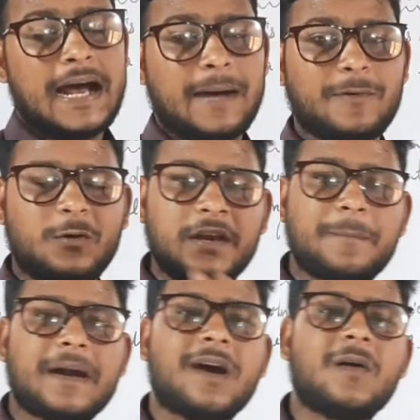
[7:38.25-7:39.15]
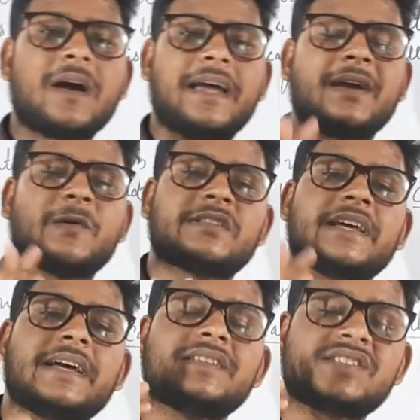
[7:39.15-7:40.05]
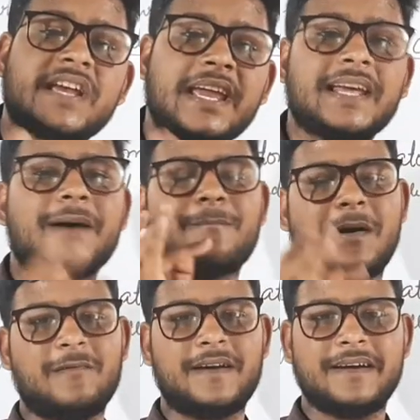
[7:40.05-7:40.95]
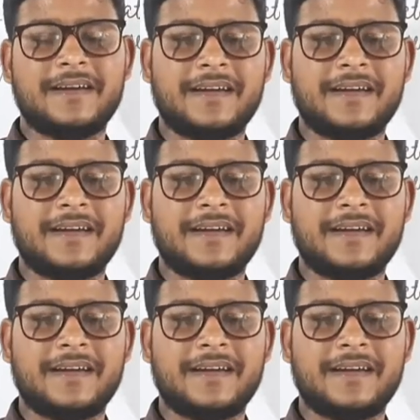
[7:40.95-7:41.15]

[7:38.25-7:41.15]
आप लोगों ने पढ़ा होगा एक होते हैं चेन कंपाउंड